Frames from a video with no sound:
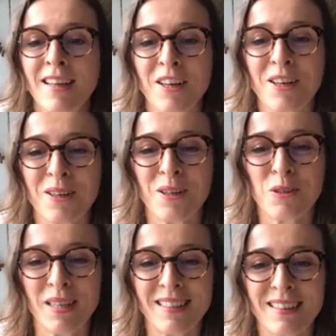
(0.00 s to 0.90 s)
Euh,
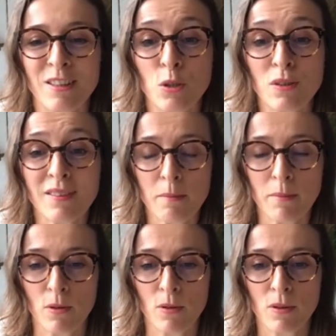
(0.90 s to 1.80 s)
tu as été
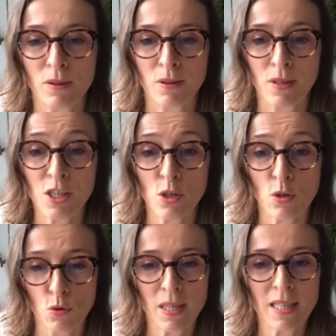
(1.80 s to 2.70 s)
notamment, euh, et je le
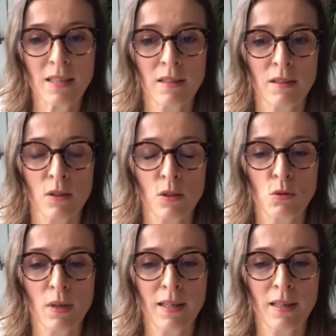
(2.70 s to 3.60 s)
souligne, euh,
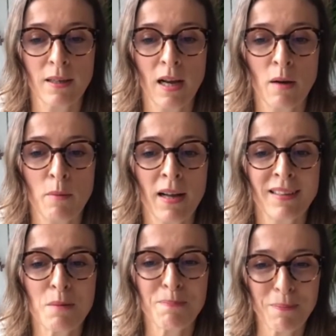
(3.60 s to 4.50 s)
tu as un,
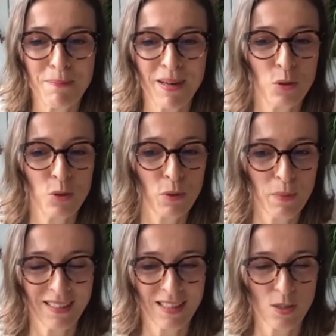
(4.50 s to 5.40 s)
des papas du
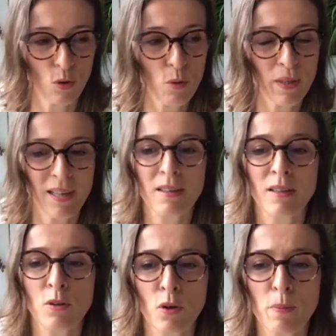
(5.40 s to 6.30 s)
premier texte européen,
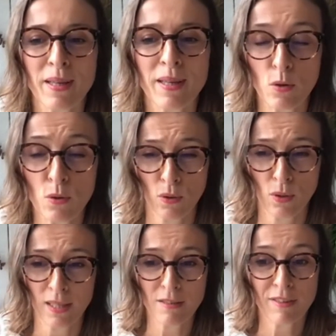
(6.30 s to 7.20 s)
européen
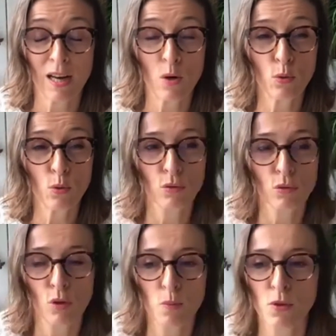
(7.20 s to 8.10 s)
relatif à la lutte
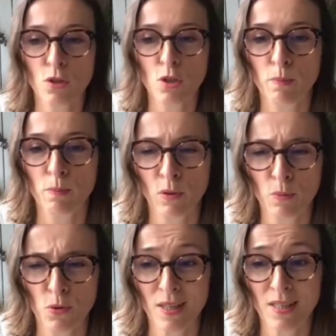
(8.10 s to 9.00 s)
contre
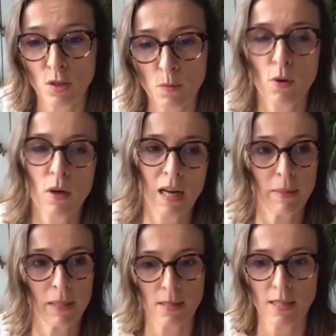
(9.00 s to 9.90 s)
l'obsolescence
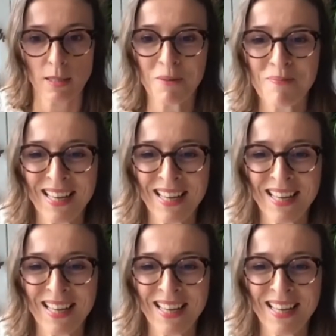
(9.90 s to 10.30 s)
programmée, décidément.